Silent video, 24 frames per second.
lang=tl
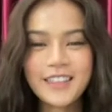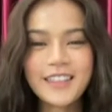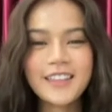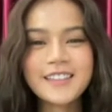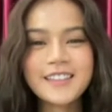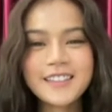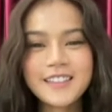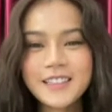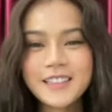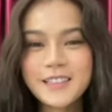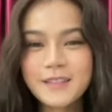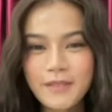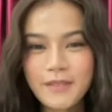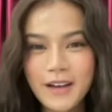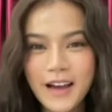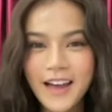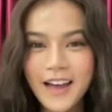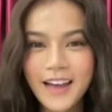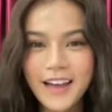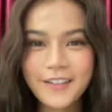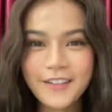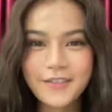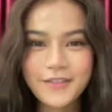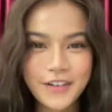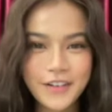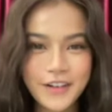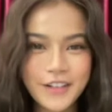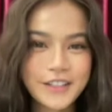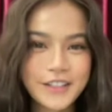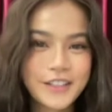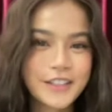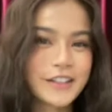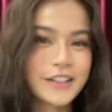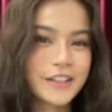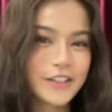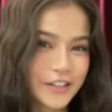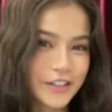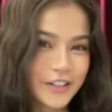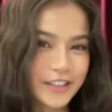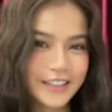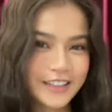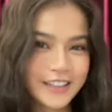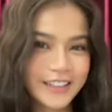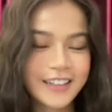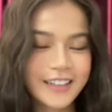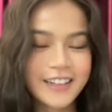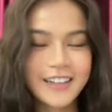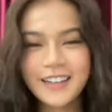This is my first
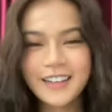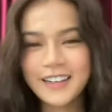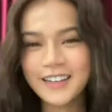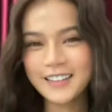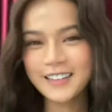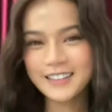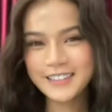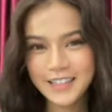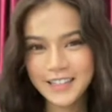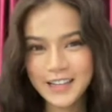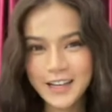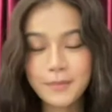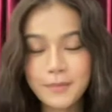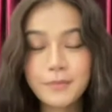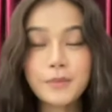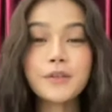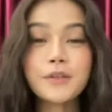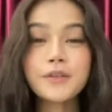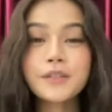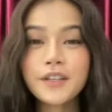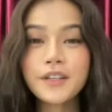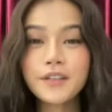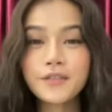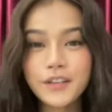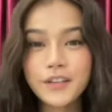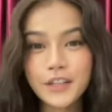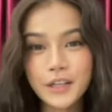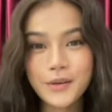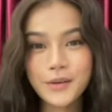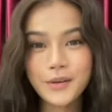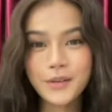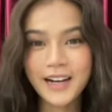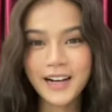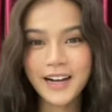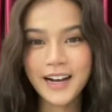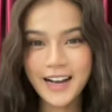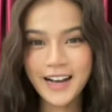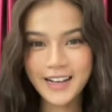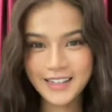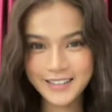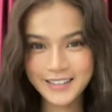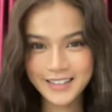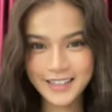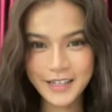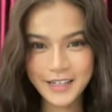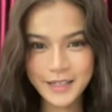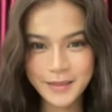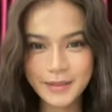look sa music video ng
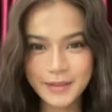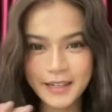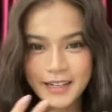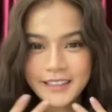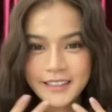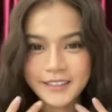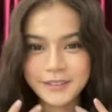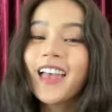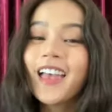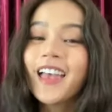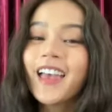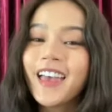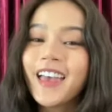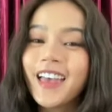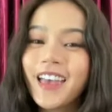Asa Naman.